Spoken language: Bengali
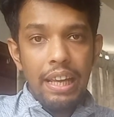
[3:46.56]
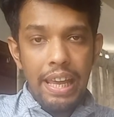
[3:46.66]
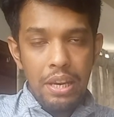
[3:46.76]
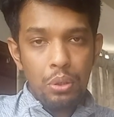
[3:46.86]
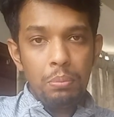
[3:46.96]

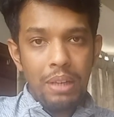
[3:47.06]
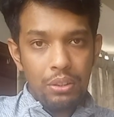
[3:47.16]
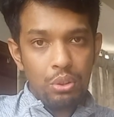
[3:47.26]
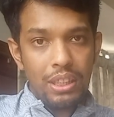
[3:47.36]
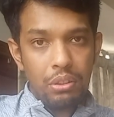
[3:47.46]
এরকম
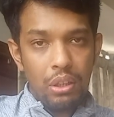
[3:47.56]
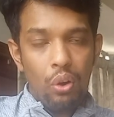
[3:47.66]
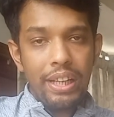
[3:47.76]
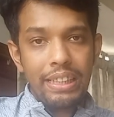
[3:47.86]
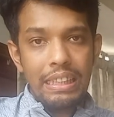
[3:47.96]
নাটক আসলে
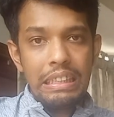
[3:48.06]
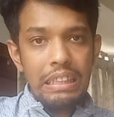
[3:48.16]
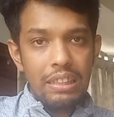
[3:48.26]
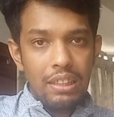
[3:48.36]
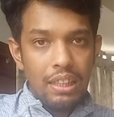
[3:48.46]
অনেক দিন
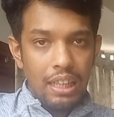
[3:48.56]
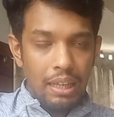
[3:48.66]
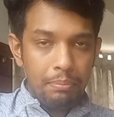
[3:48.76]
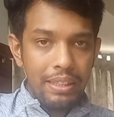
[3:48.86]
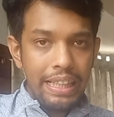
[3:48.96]

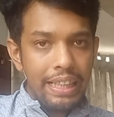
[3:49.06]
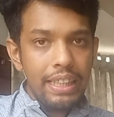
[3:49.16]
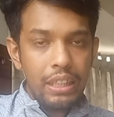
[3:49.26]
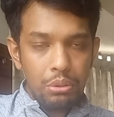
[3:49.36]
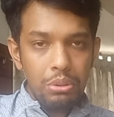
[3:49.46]
আমরা দেখিনি
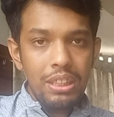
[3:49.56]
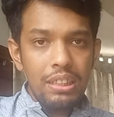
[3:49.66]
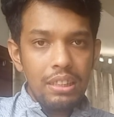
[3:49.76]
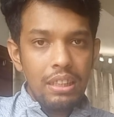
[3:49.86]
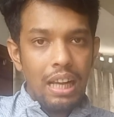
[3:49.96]
কিছুদিন
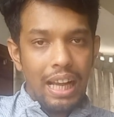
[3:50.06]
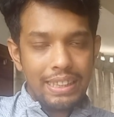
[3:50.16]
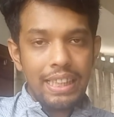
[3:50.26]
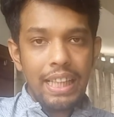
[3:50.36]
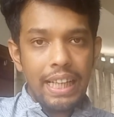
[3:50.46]

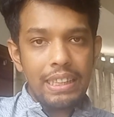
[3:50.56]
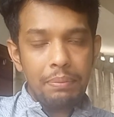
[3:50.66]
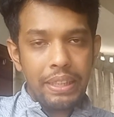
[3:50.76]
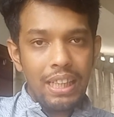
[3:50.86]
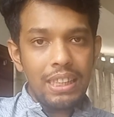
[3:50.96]
আজকে দেখা যাবে
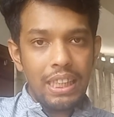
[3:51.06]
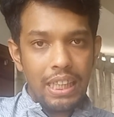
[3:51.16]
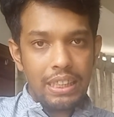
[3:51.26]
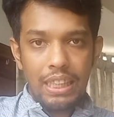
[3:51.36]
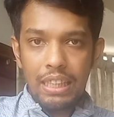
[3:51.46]
কিনা সেটা
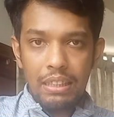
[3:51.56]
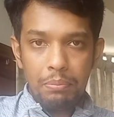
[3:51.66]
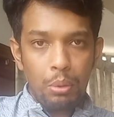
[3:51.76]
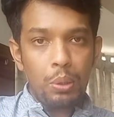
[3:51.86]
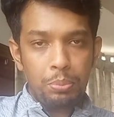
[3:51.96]
একটা
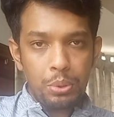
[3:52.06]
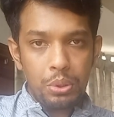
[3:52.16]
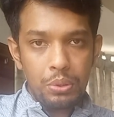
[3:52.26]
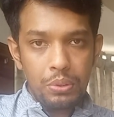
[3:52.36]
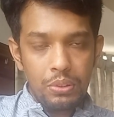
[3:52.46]
বড় প্রশ্ন
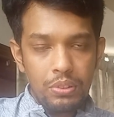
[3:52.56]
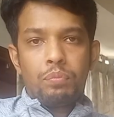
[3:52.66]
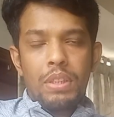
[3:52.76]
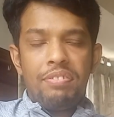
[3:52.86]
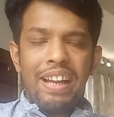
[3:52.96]

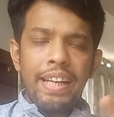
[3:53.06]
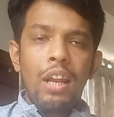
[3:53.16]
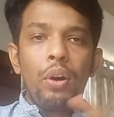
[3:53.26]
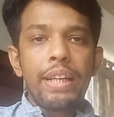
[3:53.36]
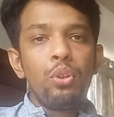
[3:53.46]

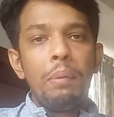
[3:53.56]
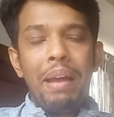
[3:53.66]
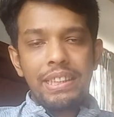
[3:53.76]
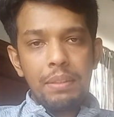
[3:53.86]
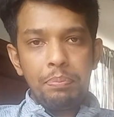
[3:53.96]
ফাইনালের অনেকগুলো
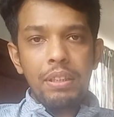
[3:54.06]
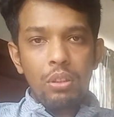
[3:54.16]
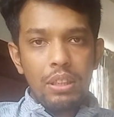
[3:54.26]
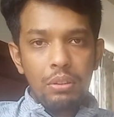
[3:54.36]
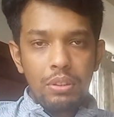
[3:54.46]
ম্যাচ আপ নিয়ে
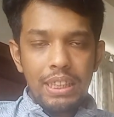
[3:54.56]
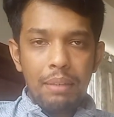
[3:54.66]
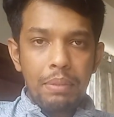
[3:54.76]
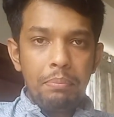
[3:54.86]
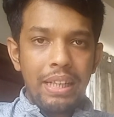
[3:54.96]
কথা হচ্ছে
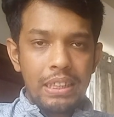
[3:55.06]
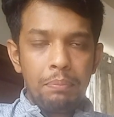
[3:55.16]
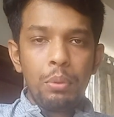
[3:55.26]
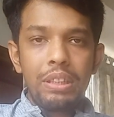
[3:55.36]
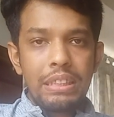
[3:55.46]
আমরা ম্যাচ আপ
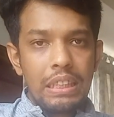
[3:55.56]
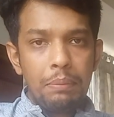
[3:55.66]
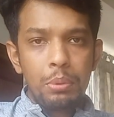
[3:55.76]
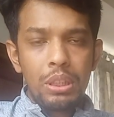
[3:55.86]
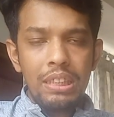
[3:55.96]
বলতে যেটা
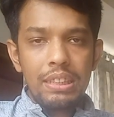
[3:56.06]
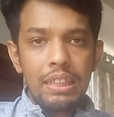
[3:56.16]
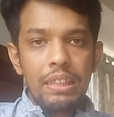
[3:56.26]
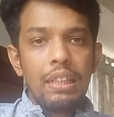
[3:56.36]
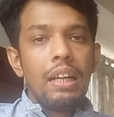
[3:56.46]
বুঝি যে
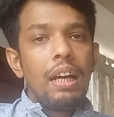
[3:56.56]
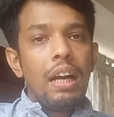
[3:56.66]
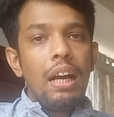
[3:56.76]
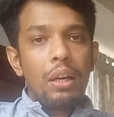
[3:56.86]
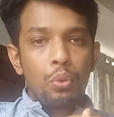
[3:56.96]

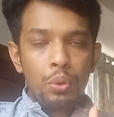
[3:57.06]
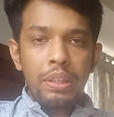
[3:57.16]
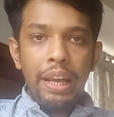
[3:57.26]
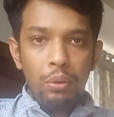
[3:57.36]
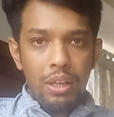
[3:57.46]
কোন
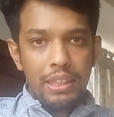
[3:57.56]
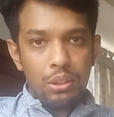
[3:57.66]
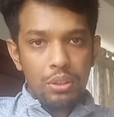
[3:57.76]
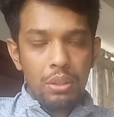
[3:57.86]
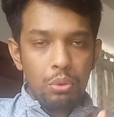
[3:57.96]
খেলোয়াড়ের
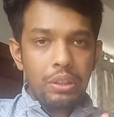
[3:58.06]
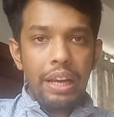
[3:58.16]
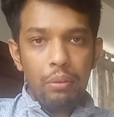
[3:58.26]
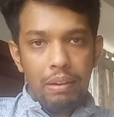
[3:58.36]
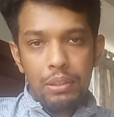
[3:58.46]
সঙ্গে কোন
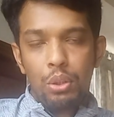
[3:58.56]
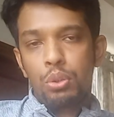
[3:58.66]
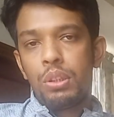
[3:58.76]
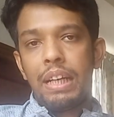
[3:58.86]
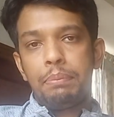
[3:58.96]
খেলোয়াড়ের
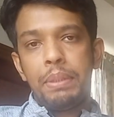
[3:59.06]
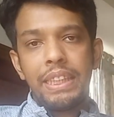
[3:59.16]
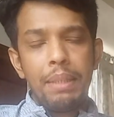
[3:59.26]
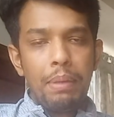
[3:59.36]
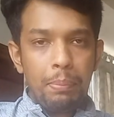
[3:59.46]
টকর লাগবে
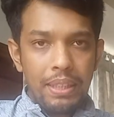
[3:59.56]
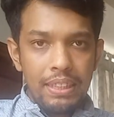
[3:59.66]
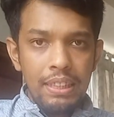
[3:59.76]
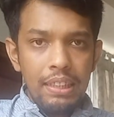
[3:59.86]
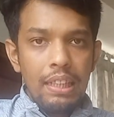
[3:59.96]
সেই ব্যাপারটি